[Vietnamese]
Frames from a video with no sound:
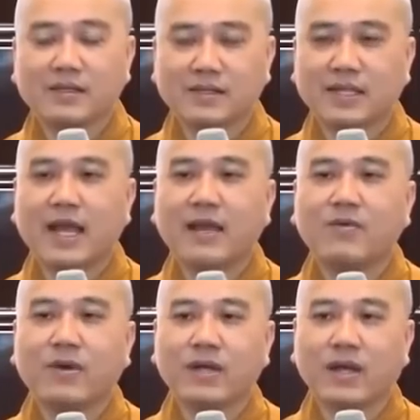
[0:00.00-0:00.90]
người ta ở
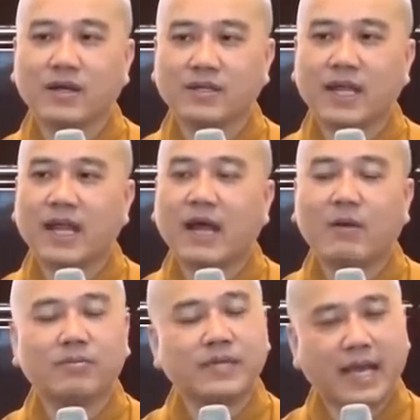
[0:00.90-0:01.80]
ngoài đời người ta là
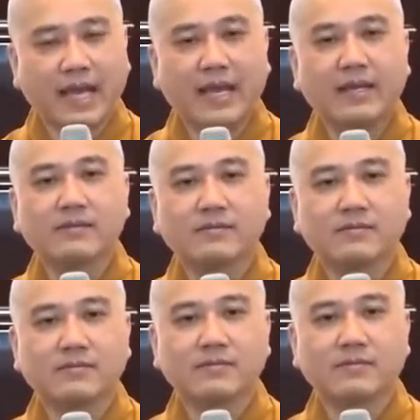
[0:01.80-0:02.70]
học giả,
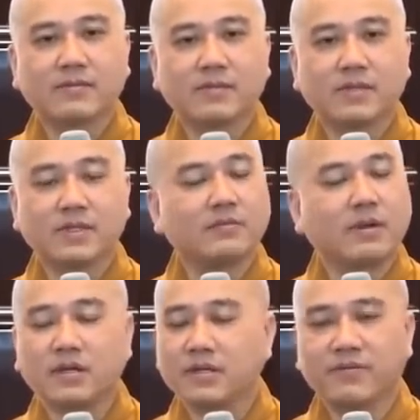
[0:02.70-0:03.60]
nhưng mà
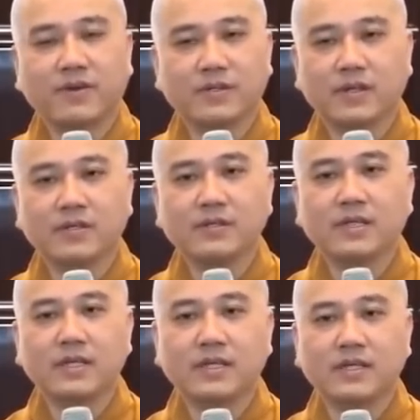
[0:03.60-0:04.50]
người Phật tử
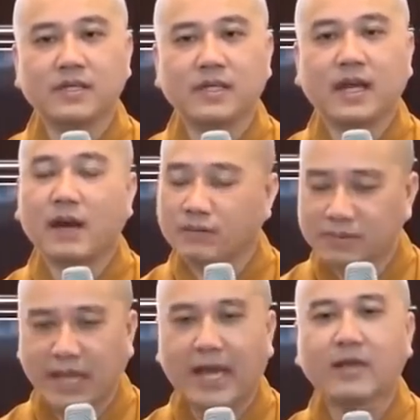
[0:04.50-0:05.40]
thì học
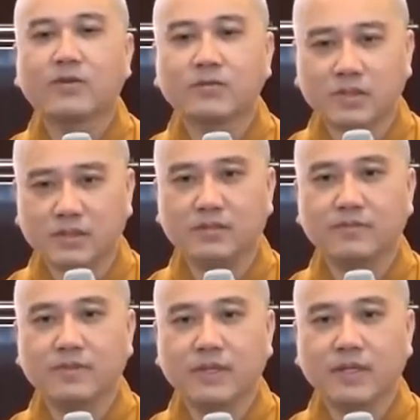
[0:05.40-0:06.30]
giả cũng được,
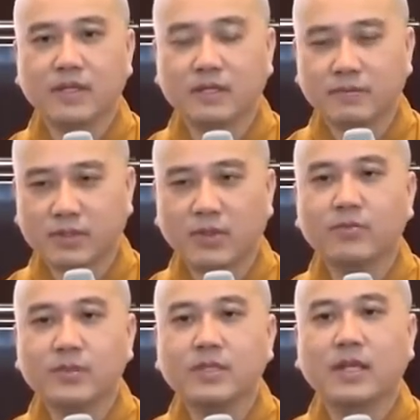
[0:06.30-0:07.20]
nhưng mà
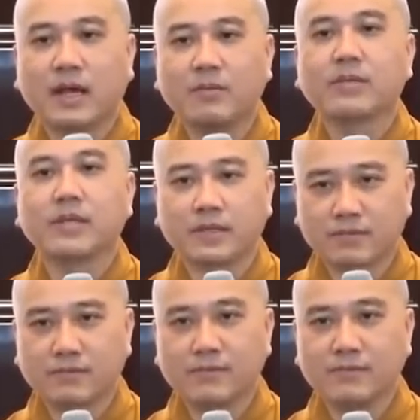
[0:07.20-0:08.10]
tốt nhất là học thiệt.